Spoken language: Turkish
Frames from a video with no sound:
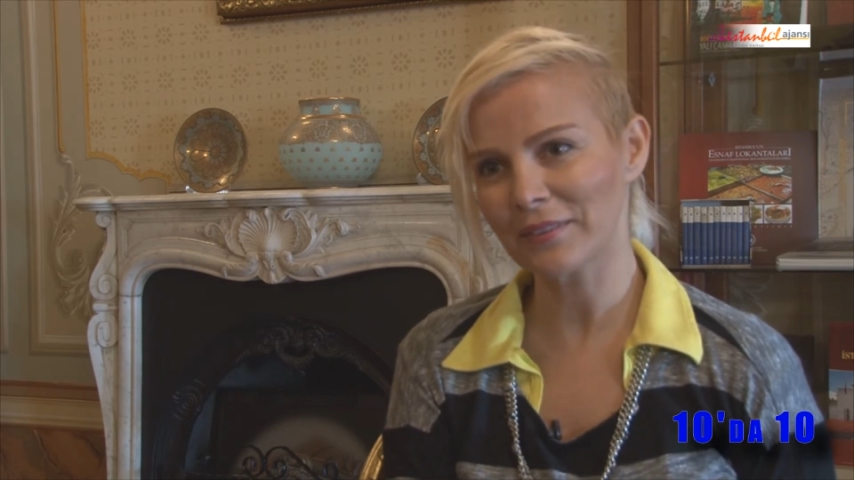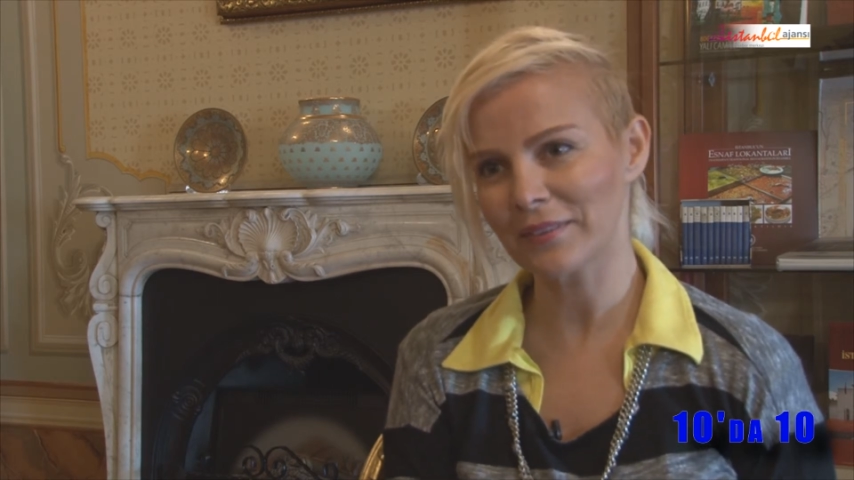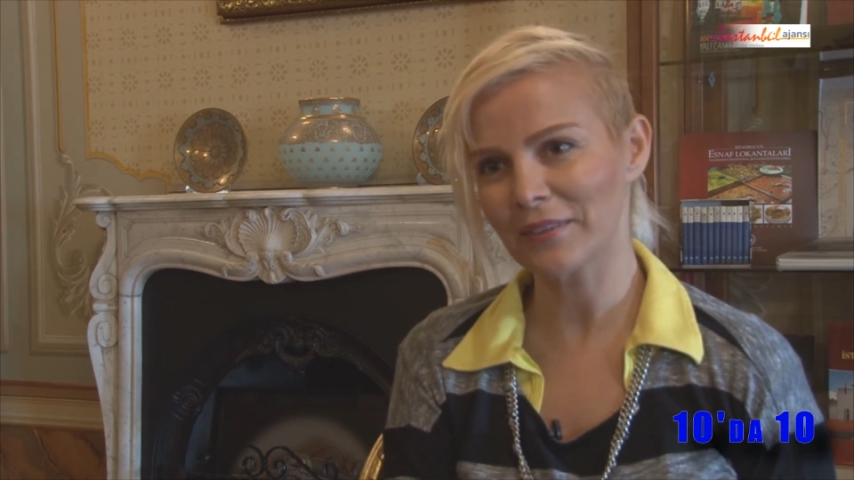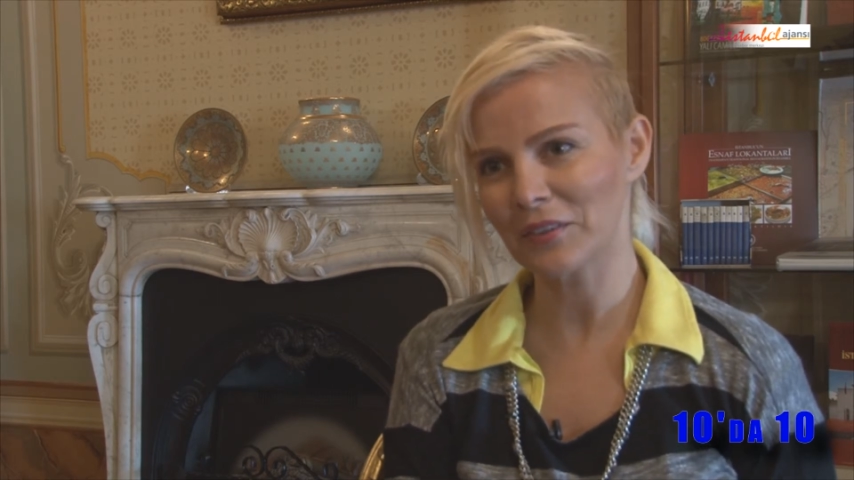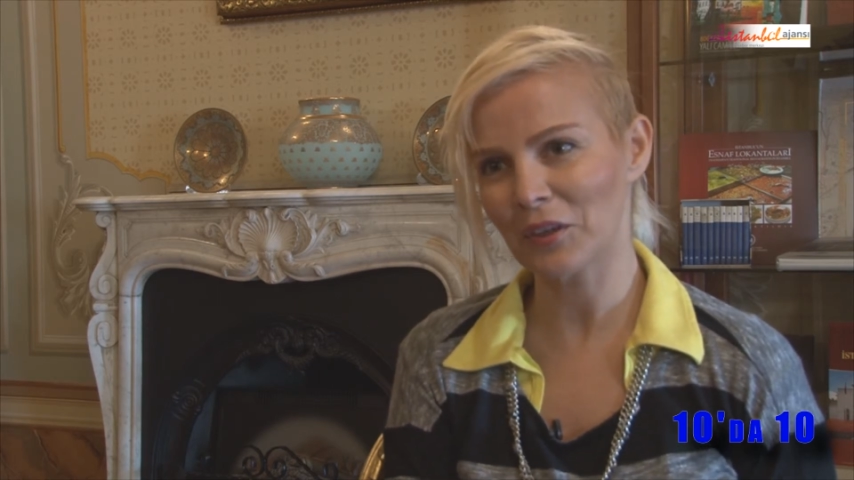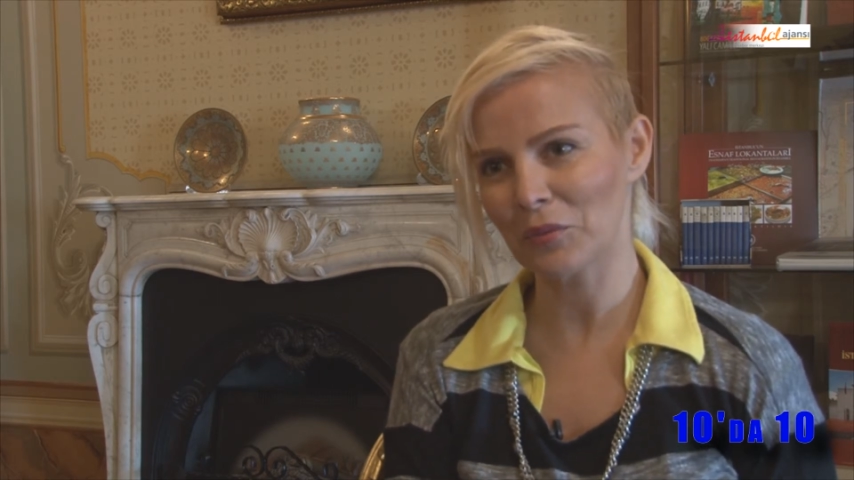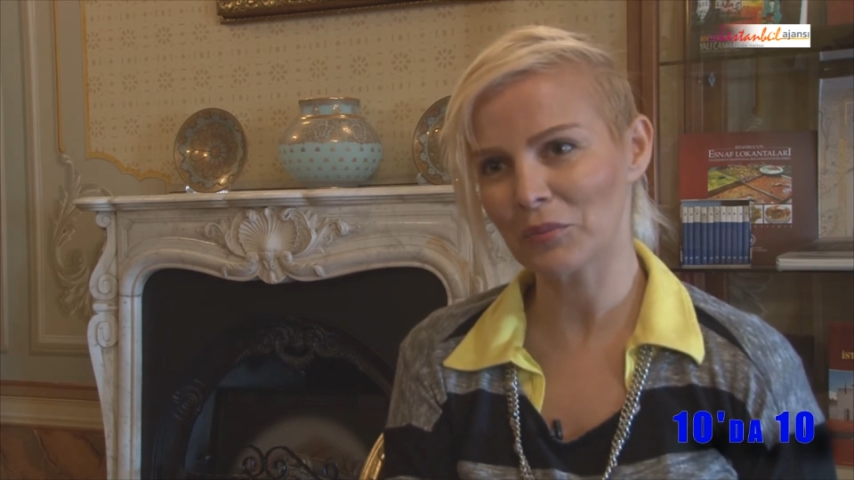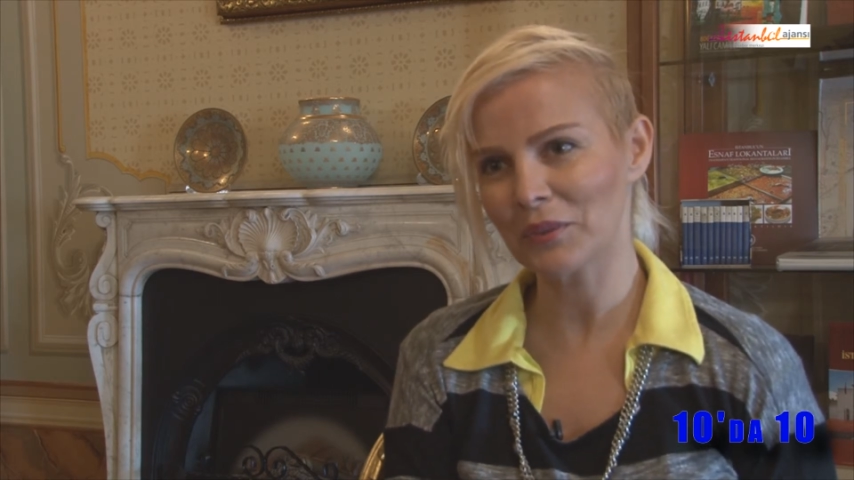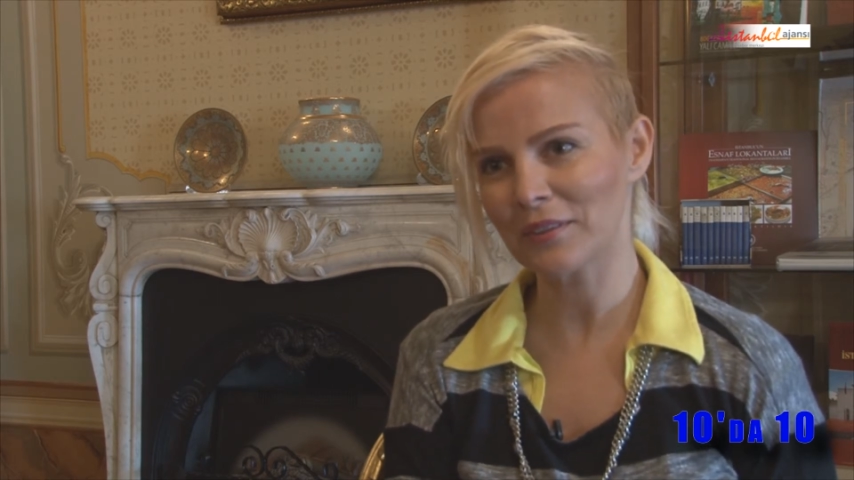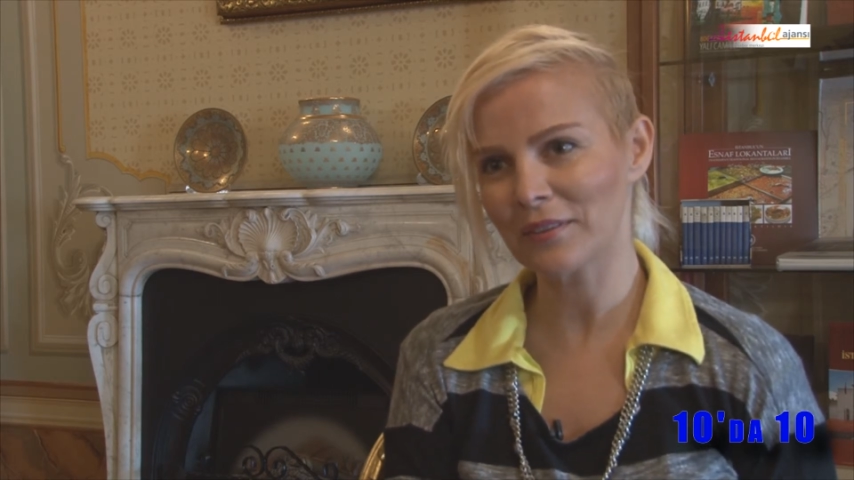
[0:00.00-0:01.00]

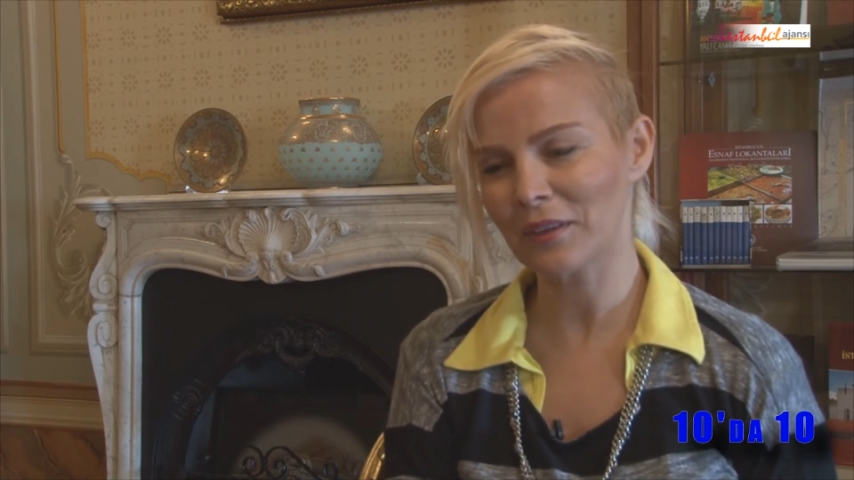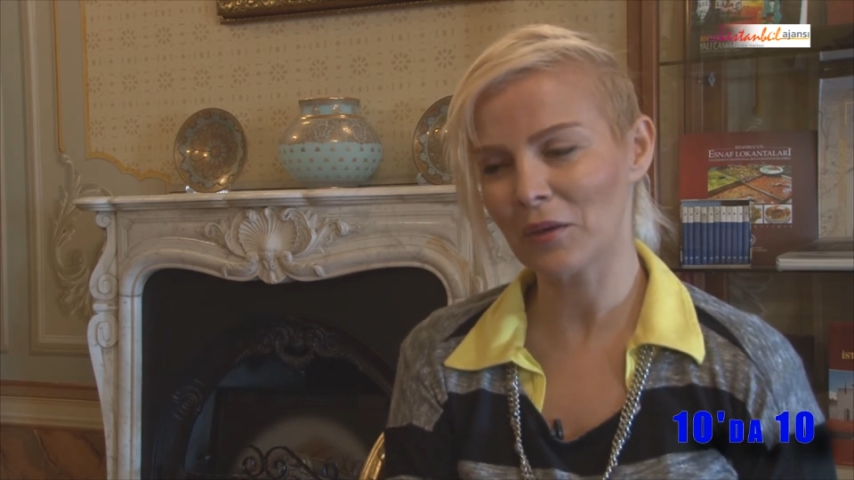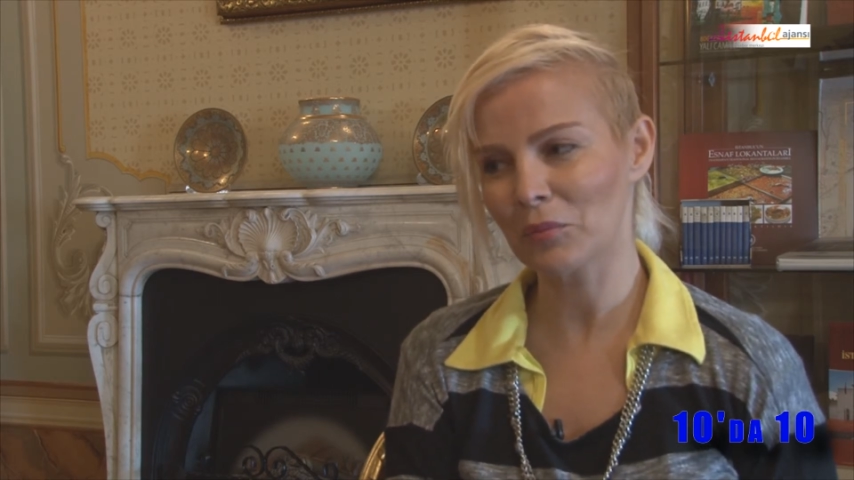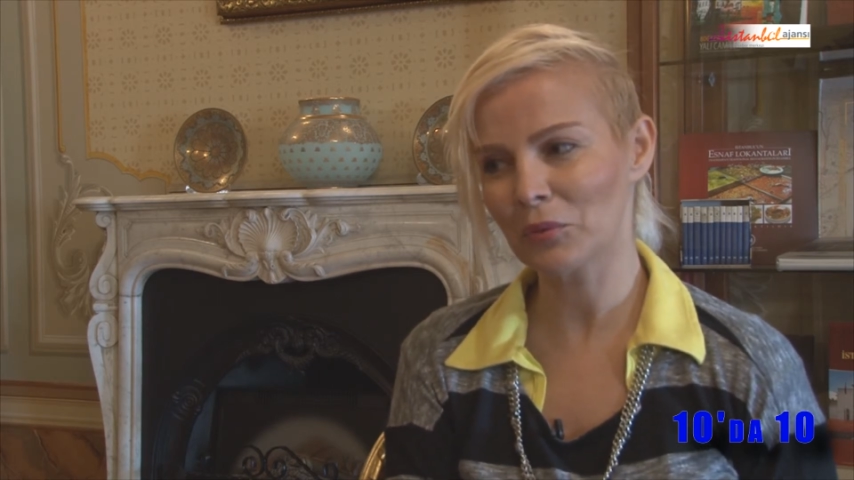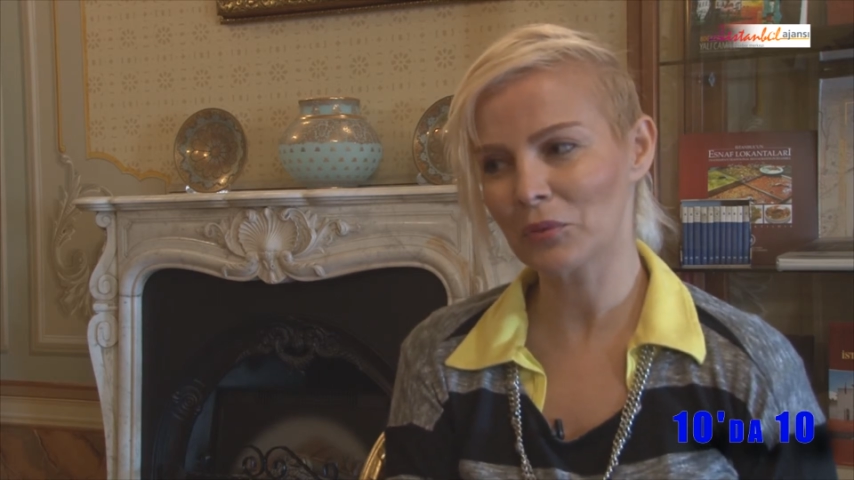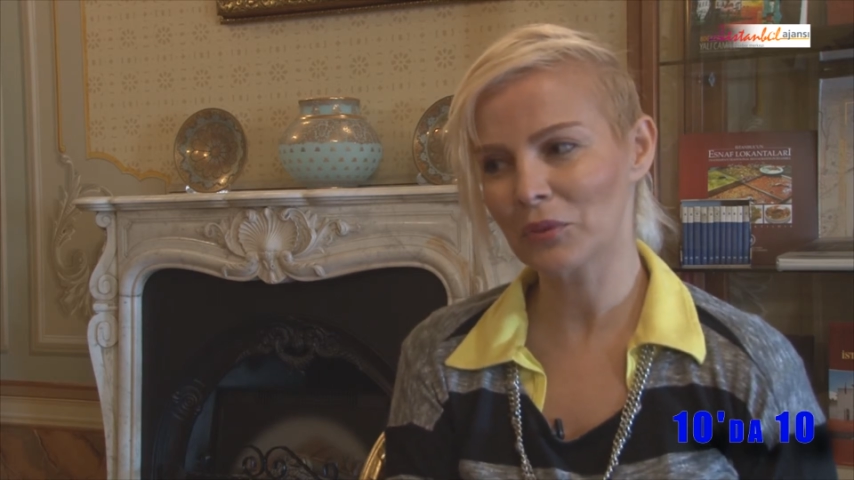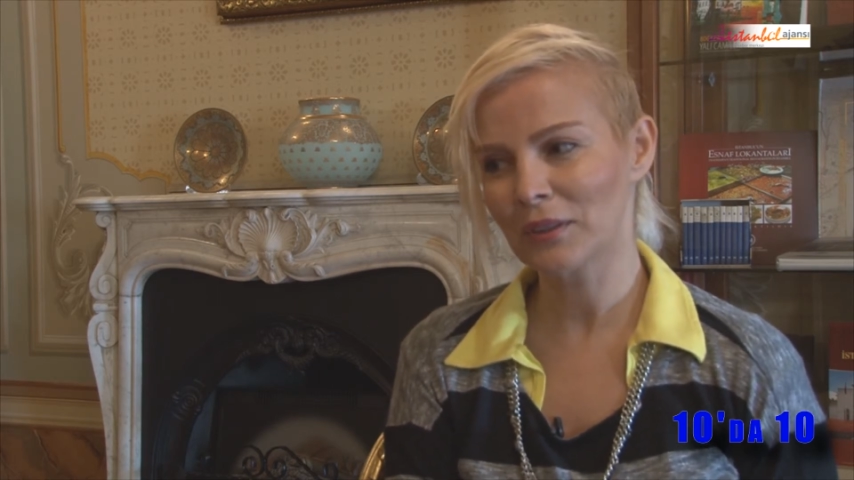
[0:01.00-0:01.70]
isteyeceğim bir İstanbul.